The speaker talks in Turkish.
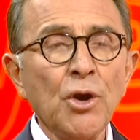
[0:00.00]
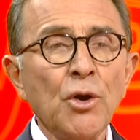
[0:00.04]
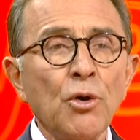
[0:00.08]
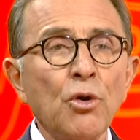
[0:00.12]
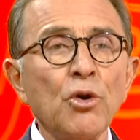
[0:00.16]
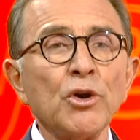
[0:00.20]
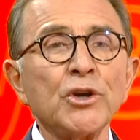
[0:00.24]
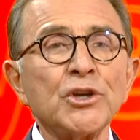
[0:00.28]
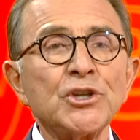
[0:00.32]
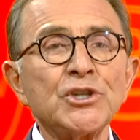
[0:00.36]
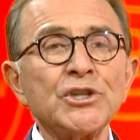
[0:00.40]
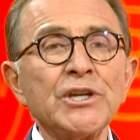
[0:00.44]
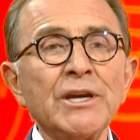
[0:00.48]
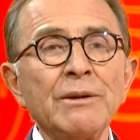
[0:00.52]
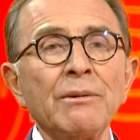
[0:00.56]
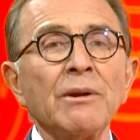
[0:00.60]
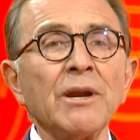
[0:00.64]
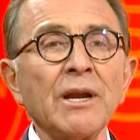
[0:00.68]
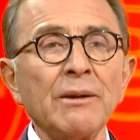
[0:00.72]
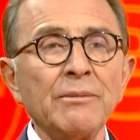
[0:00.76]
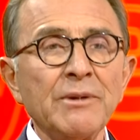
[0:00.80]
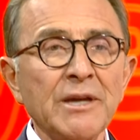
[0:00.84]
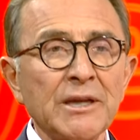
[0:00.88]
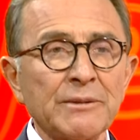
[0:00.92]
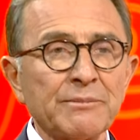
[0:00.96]
o kişiyi hemen
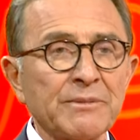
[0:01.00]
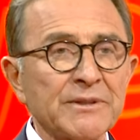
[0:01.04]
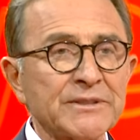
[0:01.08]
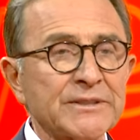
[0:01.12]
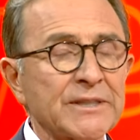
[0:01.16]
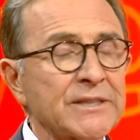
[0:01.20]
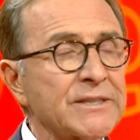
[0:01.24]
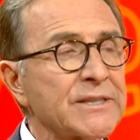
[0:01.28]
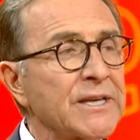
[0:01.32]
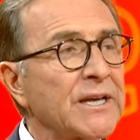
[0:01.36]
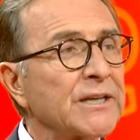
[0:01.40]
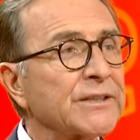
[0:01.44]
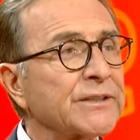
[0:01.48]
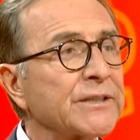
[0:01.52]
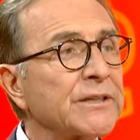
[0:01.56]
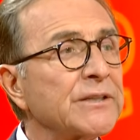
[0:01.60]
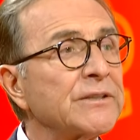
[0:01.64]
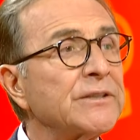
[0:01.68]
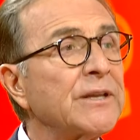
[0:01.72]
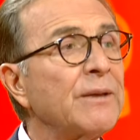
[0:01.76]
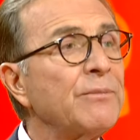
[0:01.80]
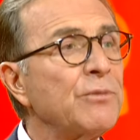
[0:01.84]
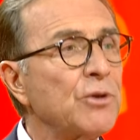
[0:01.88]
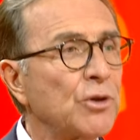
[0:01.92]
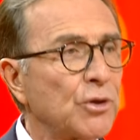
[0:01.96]
ameliyat masasına yatırın
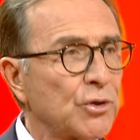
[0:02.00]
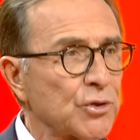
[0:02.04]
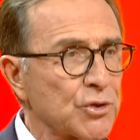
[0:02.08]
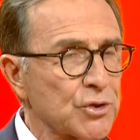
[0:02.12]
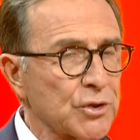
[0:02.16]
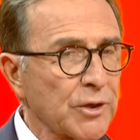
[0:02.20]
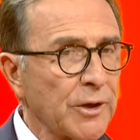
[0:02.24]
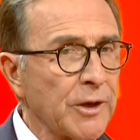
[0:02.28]
demiyoruz.